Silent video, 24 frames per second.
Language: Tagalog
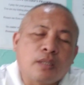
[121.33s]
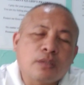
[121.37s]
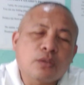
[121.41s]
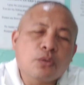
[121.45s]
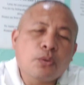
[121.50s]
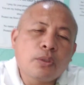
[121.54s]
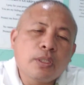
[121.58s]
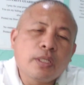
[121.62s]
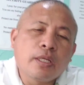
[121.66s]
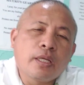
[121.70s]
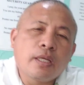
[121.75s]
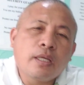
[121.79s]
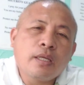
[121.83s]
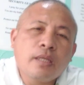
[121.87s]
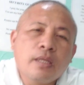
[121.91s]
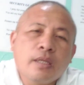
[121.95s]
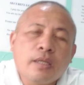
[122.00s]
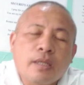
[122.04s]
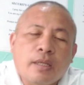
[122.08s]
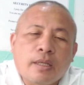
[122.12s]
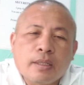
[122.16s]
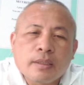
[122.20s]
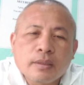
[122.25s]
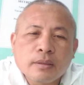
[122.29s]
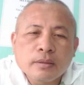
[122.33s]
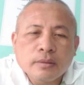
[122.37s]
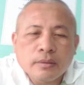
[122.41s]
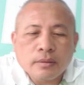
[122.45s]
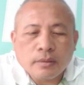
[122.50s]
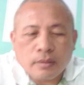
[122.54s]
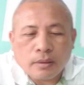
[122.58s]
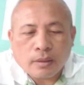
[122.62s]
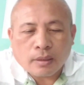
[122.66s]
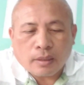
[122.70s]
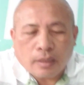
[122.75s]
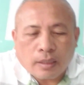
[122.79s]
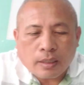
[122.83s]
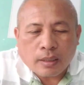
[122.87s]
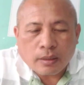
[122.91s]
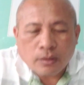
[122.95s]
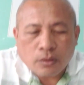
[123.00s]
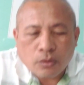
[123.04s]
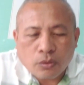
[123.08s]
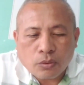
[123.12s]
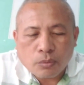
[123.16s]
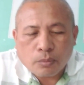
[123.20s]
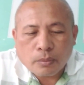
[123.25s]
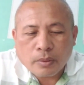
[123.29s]
Actually, ang
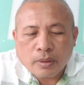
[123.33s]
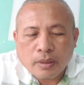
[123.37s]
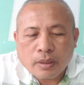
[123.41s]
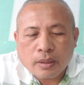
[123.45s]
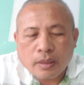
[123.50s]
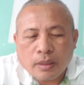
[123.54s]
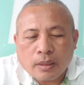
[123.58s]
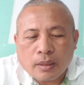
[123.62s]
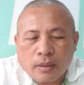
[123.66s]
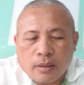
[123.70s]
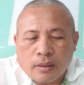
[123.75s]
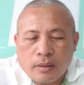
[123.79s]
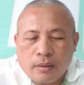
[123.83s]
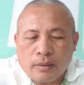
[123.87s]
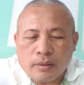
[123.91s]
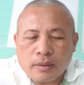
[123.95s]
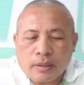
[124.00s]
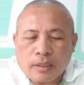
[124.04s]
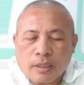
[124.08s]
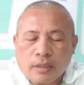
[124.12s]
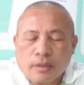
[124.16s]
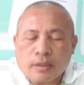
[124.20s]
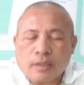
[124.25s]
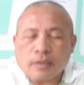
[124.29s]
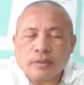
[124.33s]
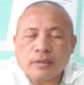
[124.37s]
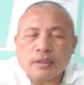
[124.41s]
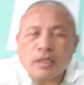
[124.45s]
itong mga kitang